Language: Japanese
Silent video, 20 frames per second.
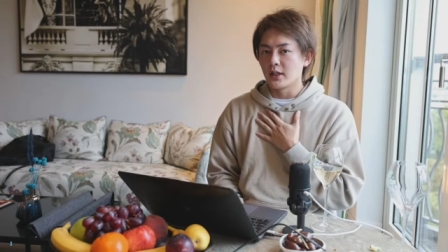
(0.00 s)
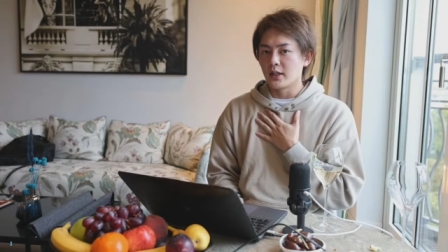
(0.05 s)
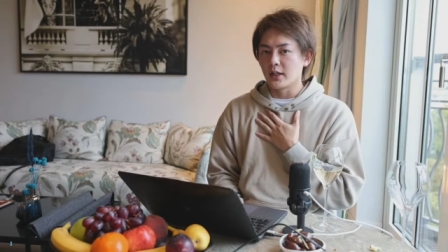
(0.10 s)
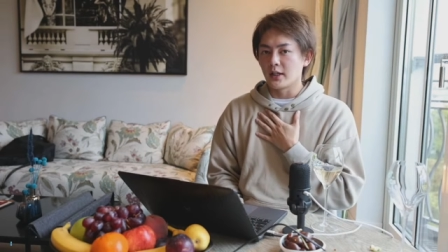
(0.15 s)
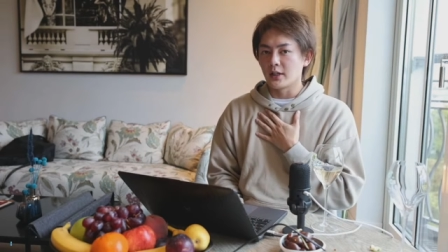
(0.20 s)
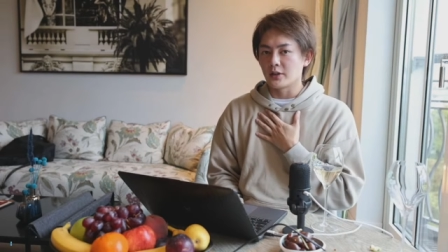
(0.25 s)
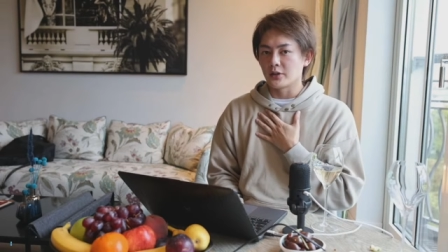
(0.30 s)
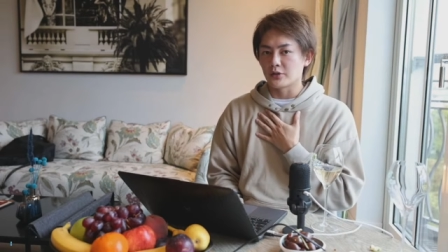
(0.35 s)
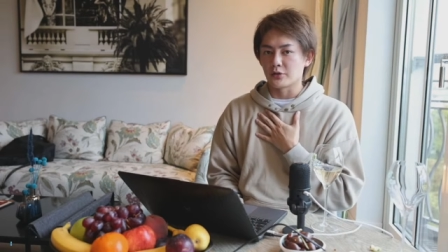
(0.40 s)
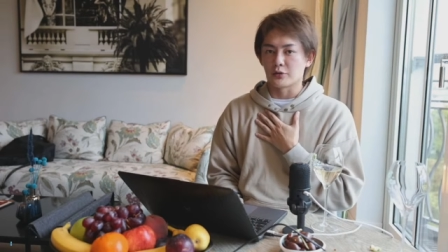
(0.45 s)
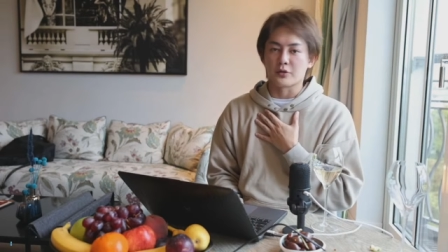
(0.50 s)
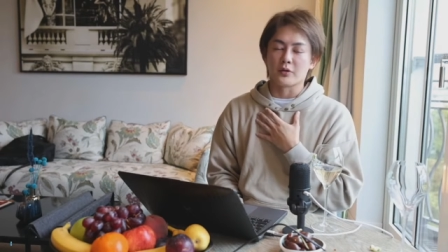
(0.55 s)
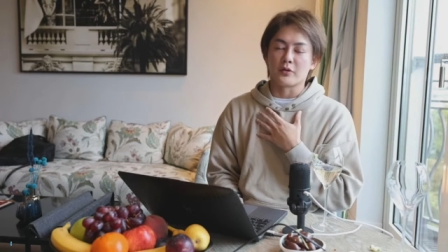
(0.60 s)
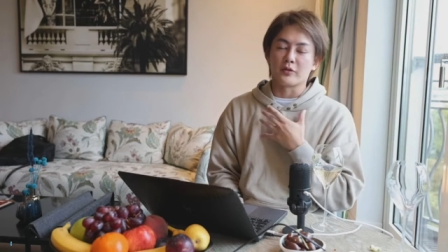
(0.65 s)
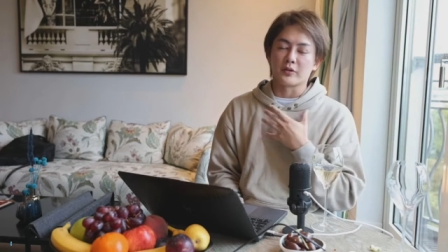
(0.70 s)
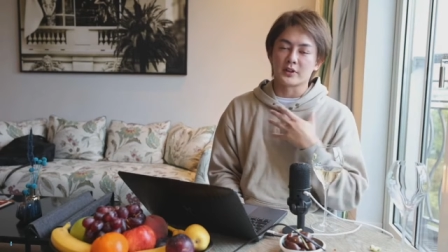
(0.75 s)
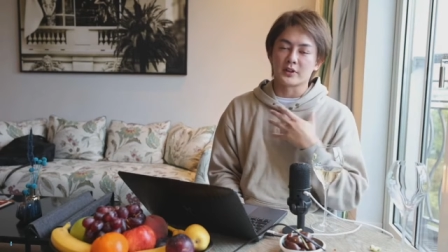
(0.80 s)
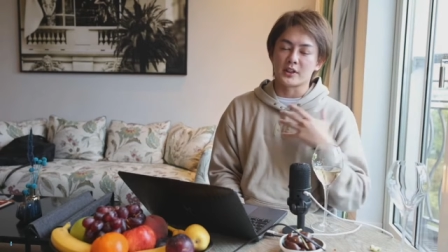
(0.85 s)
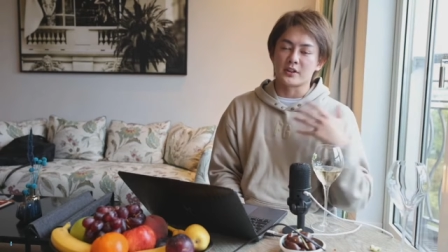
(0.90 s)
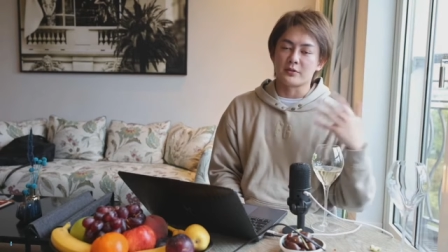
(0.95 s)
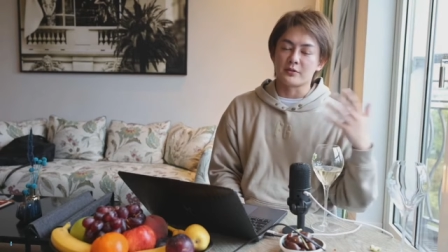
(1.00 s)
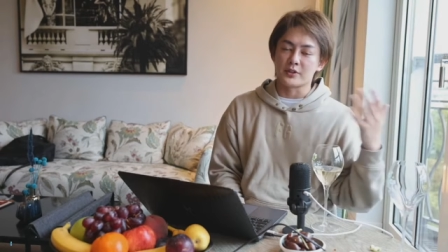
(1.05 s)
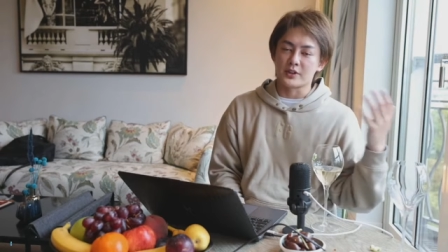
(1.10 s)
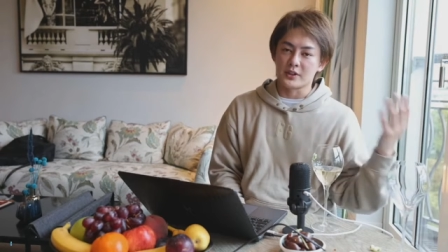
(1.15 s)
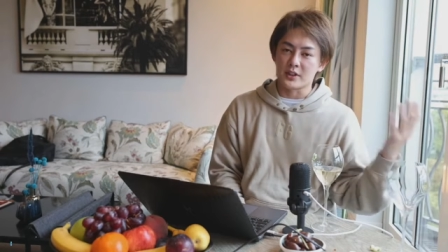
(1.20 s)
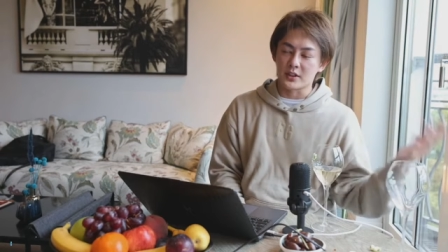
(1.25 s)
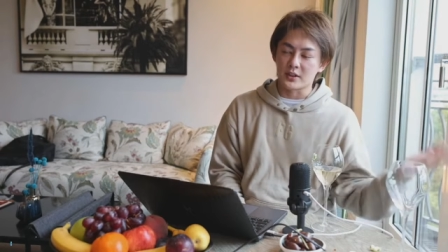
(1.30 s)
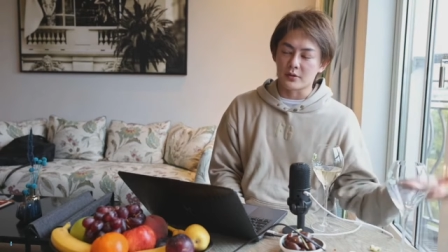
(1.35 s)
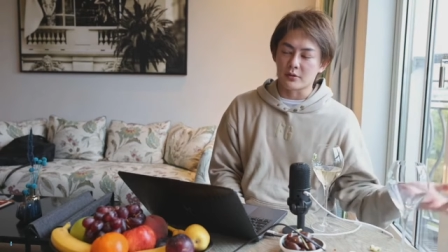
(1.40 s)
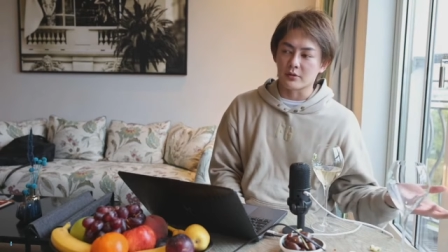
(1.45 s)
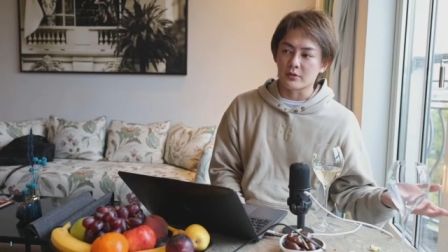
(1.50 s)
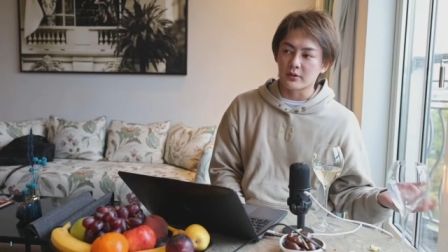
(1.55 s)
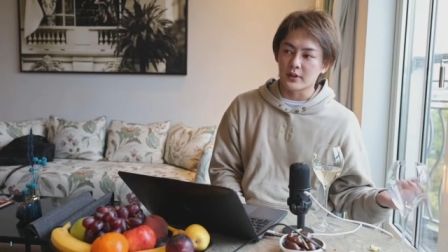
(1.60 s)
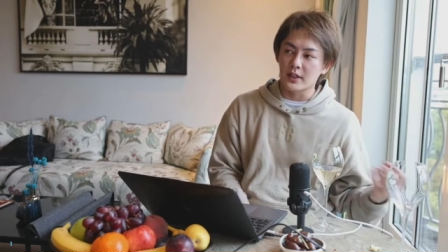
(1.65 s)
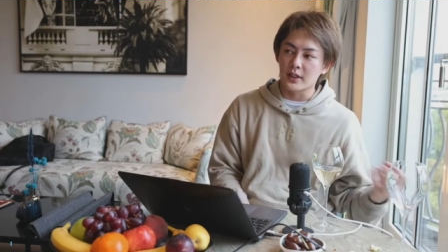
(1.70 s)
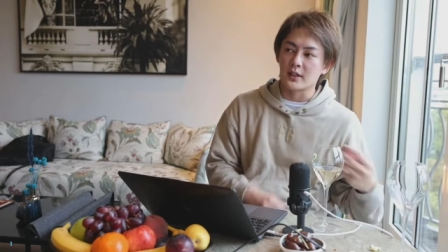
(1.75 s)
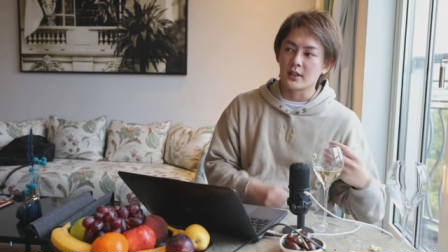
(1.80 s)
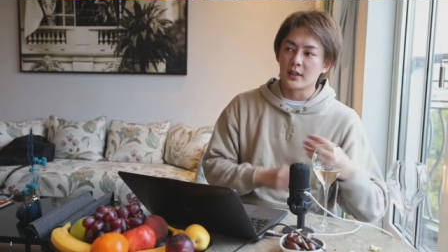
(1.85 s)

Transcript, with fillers: えー、ちょっと協力させてほしいですってことで、